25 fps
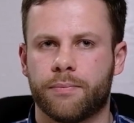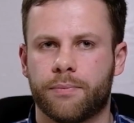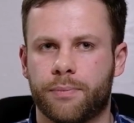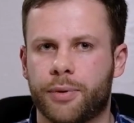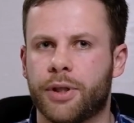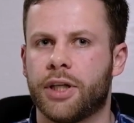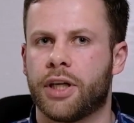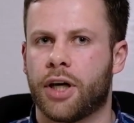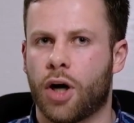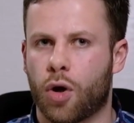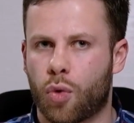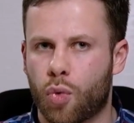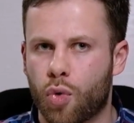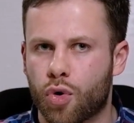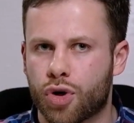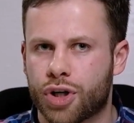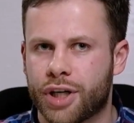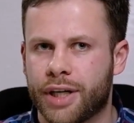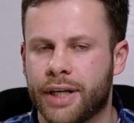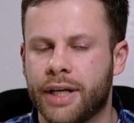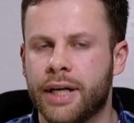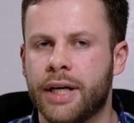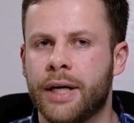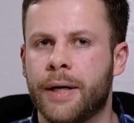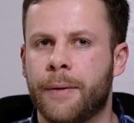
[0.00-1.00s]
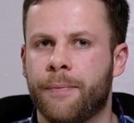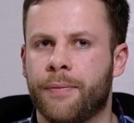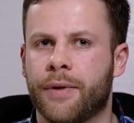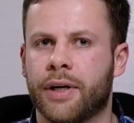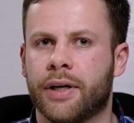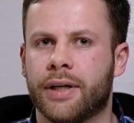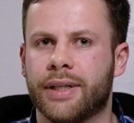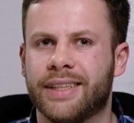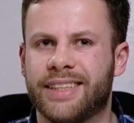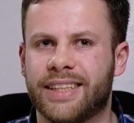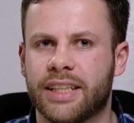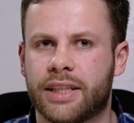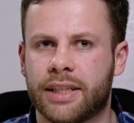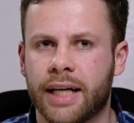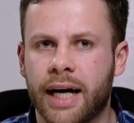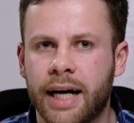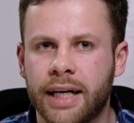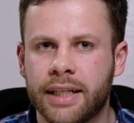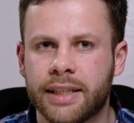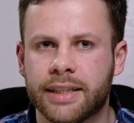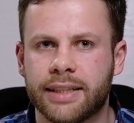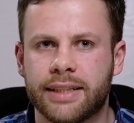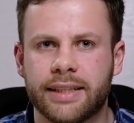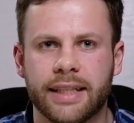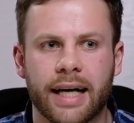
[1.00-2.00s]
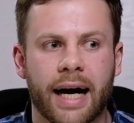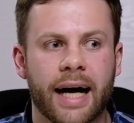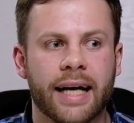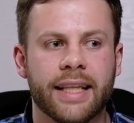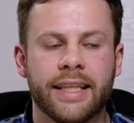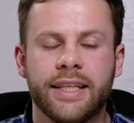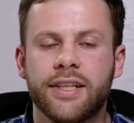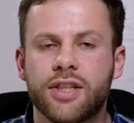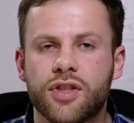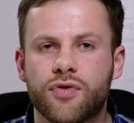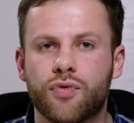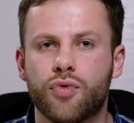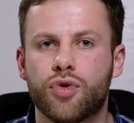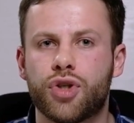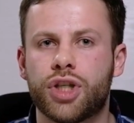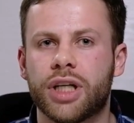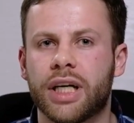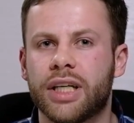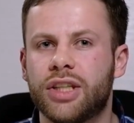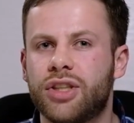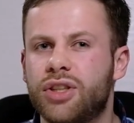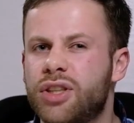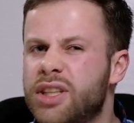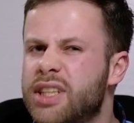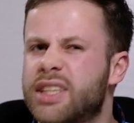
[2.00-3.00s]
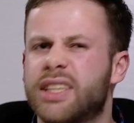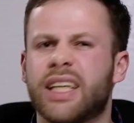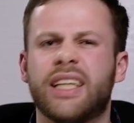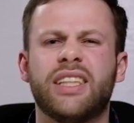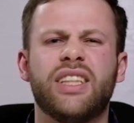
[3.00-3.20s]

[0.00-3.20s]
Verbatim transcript: при хорошей э, детальности они звучат чисто,